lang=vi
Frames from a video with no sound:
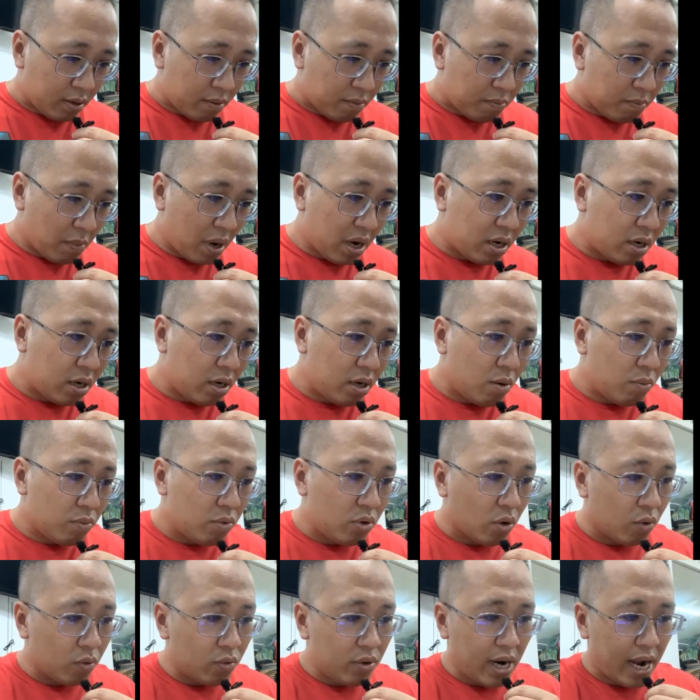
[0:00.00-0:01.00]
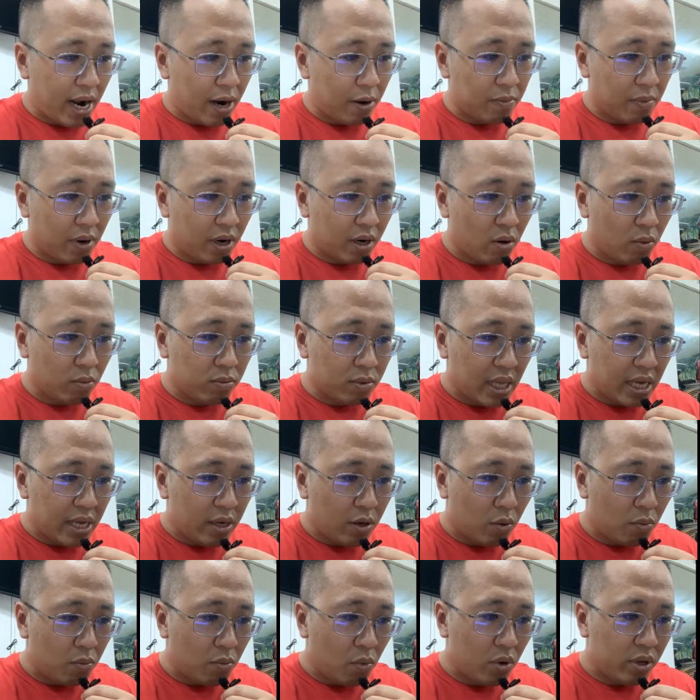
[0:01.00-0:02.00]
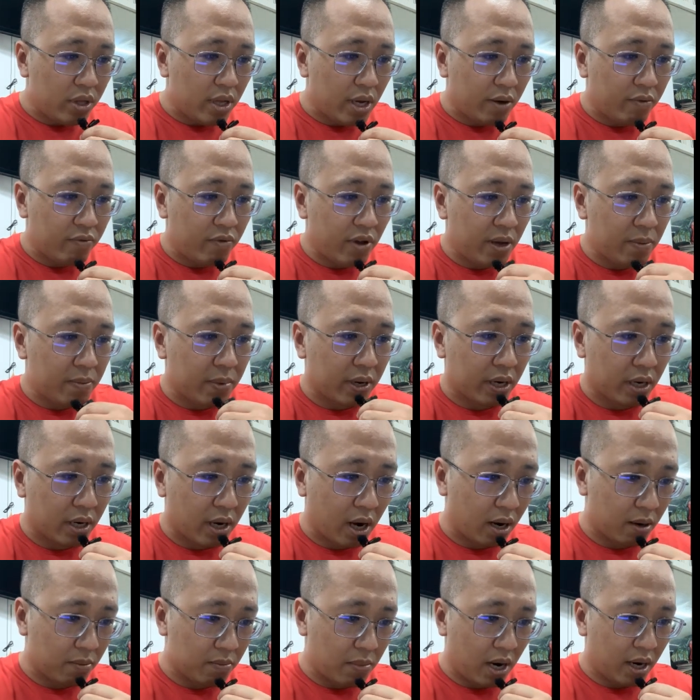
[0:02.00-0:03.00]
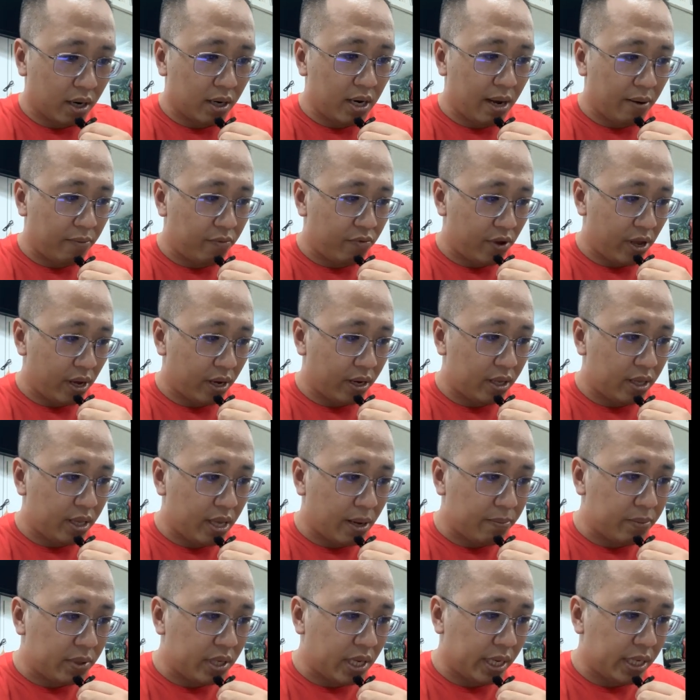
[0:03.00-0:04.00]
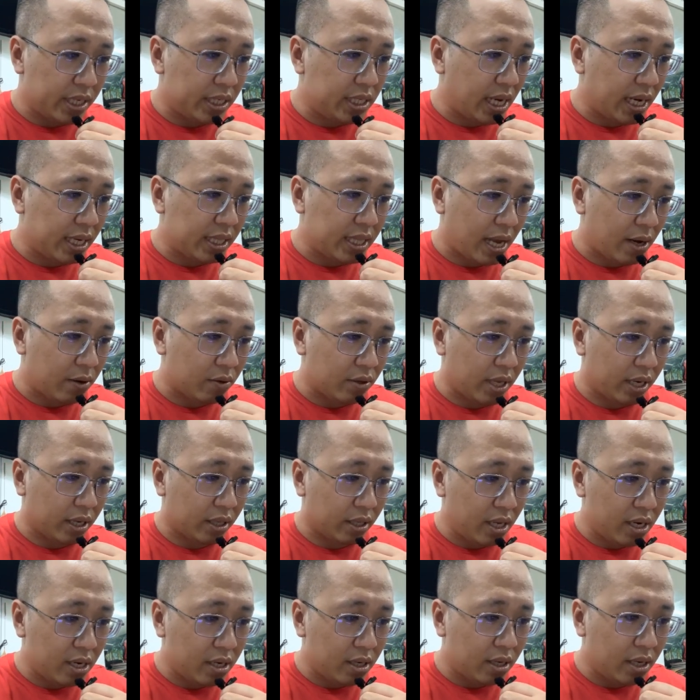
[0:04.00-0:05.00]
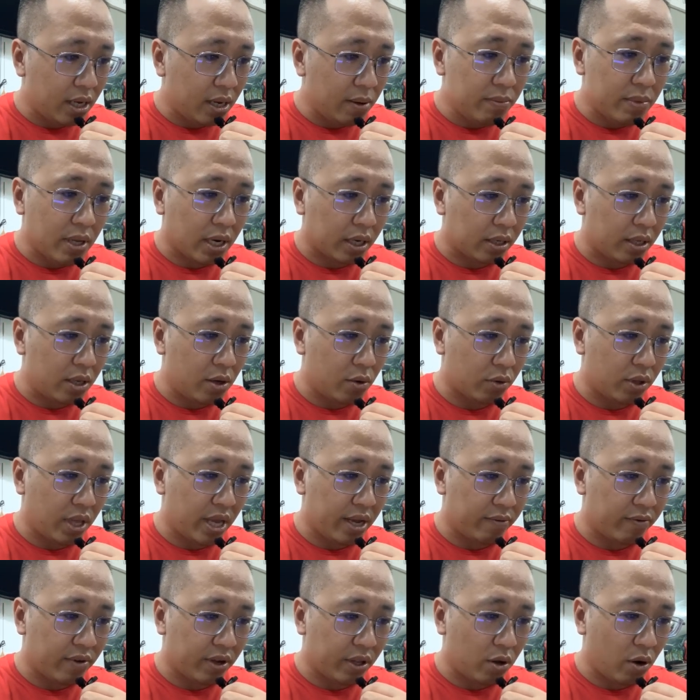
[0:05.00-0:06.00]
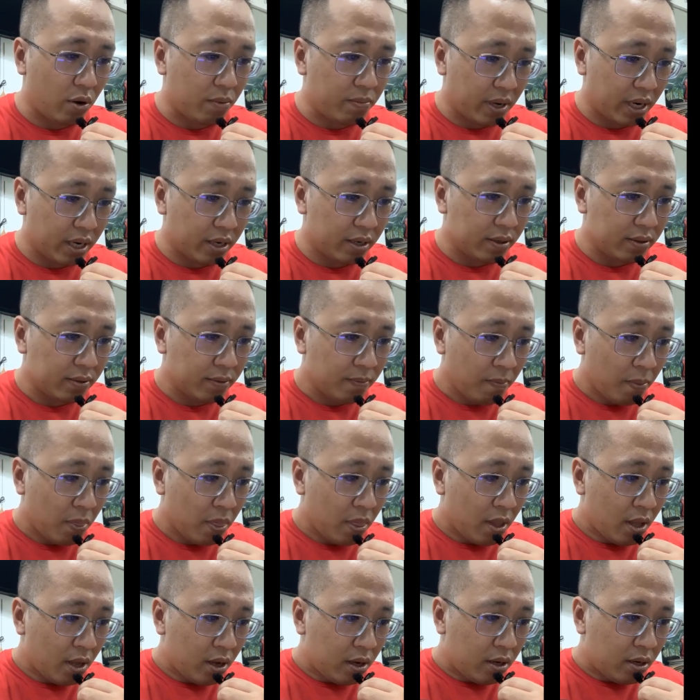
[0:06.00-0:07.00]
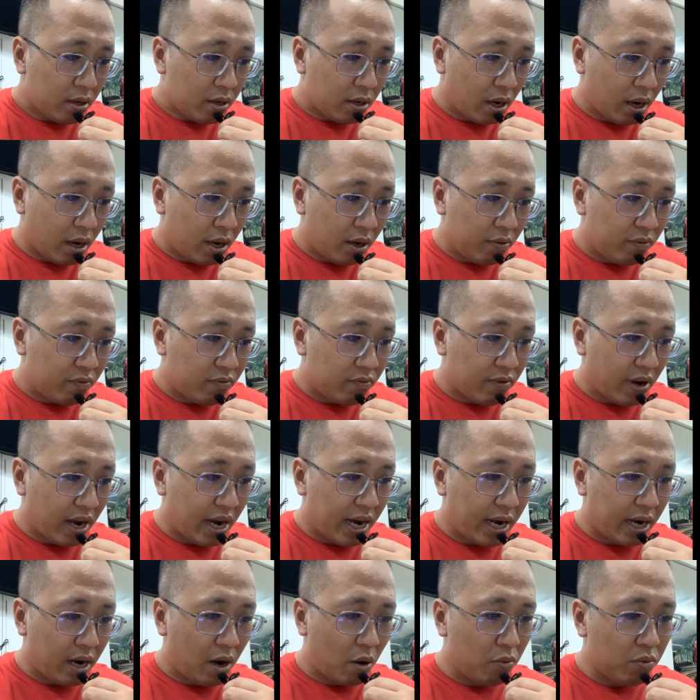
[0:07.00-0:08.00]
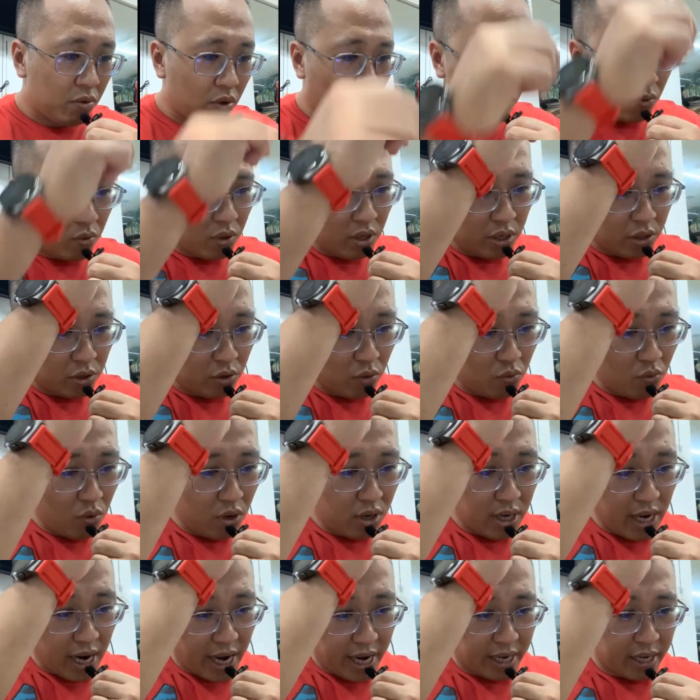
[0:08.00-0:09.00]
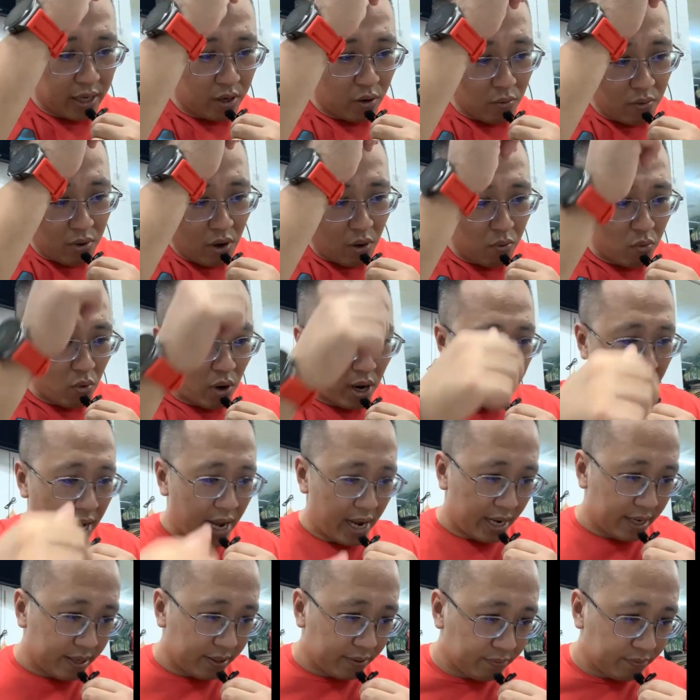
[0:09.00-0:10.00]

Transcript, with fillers: Bất cứ ông chủ nào mở công ty cũng muốn nhân viên mình cần mẫn làm việc, chăm chỉ sáng tạo thành tích, kiếm thật nhiều tiền về cho mình. Đó, và ông chủ người Trung Quốc này cũng không ngoại lệ.